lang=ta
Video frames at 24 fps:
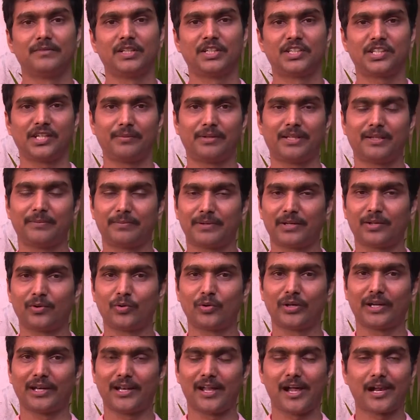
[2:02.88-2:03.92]
நிச்சயம் இந்த படம்
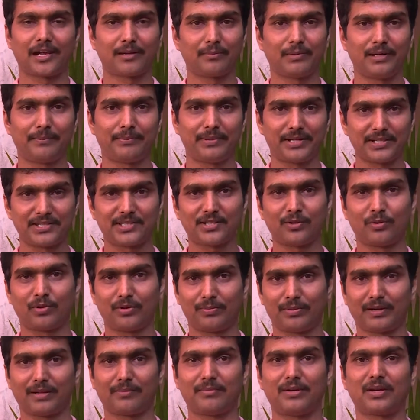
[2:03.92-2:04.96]
அவங்க எல்லாருக்குமே பிடிச்ச ஒரு
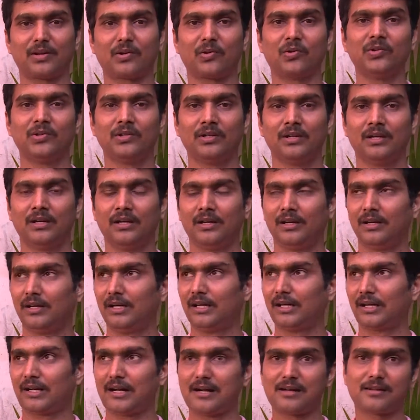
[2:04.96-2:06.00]
படமாக இருக்கும்
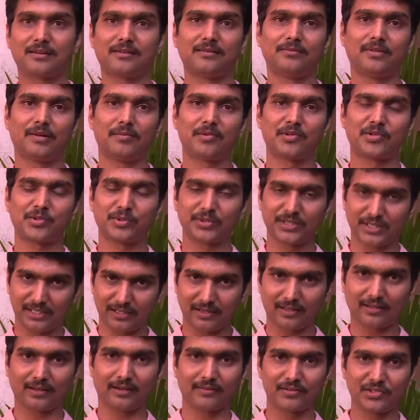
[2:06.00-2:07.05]
காரணம் நம்மளை சுற்றி
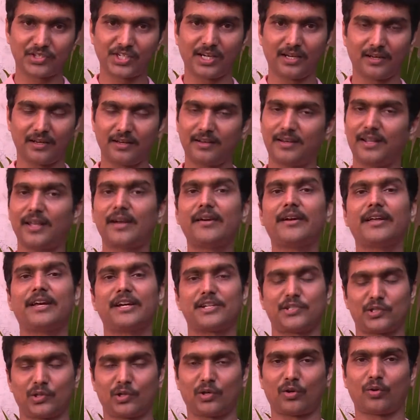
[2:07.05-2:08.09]
நடக்கிற விஷயங்களை
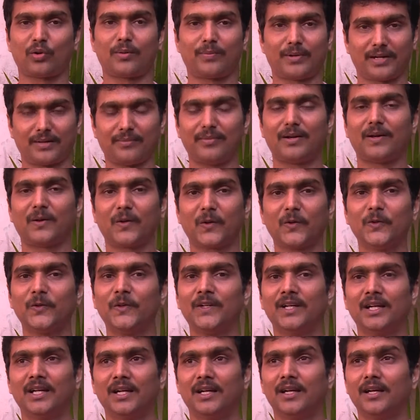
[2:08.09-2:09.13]
நேரடியாக சொல்கிற ஒரு படமாக இருக்கும்
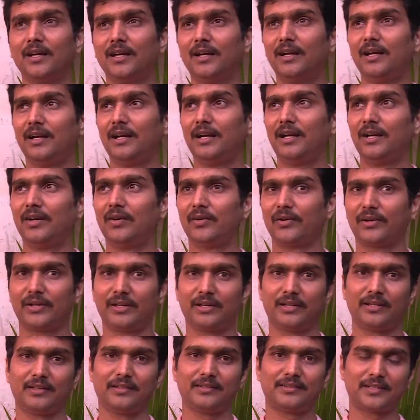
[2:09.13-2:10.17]
ஒரு
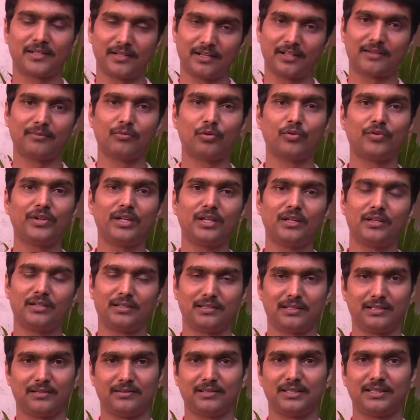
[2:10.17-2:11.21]
த்ரில்லர் மூவி
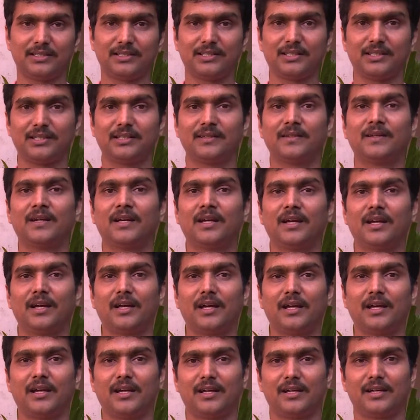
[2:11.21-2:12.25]
இதில் வந்து
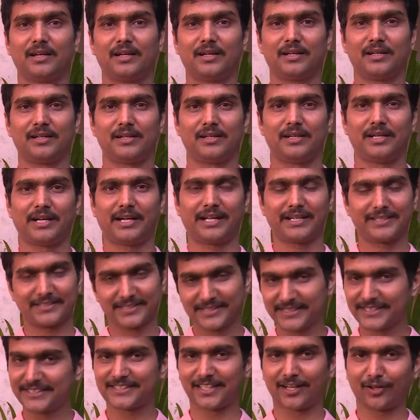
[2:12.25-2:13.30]
எனக்கு
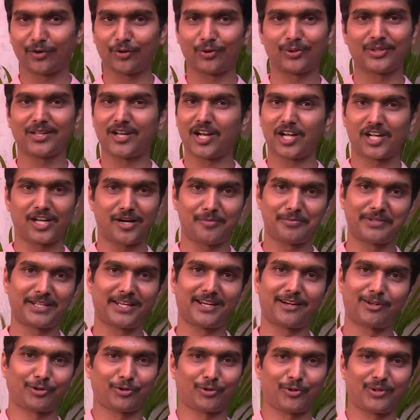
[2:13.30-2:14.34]
சீரியஸான ரோல் தான்
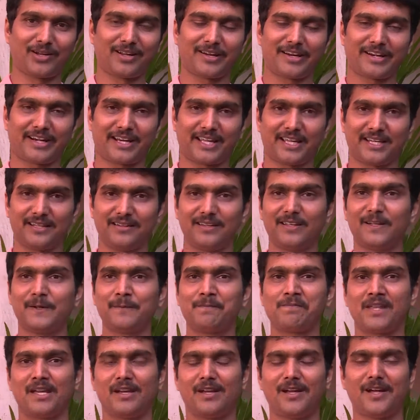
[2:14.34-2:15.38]
காமெடியான ரோல்லாம் கிடையாது
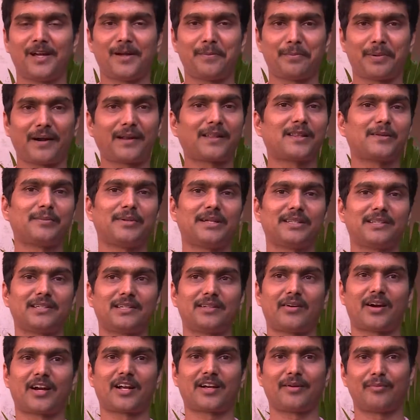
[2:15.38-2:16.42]
படத்தை
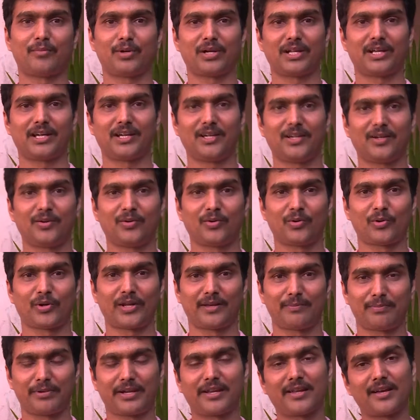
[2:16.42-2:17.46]
பார்த்துட்டு வழக்கம் போல்
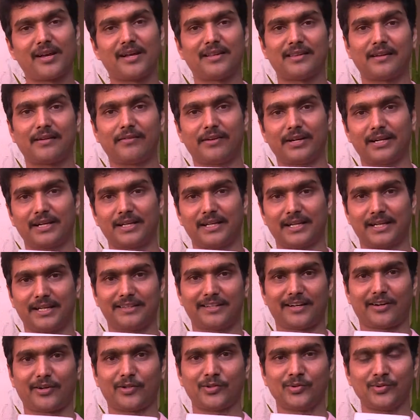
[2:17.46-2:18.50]
உங்களுடைய பெரிய ஆதரவு எங்களுக்கு
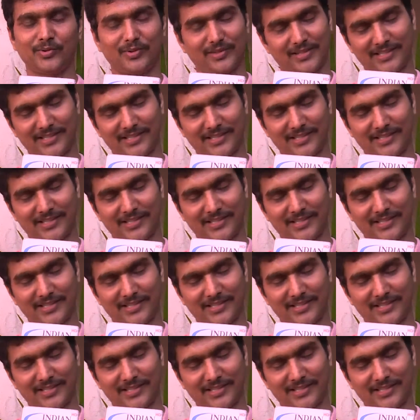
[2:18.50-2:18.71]
நீங்கள் தரணும்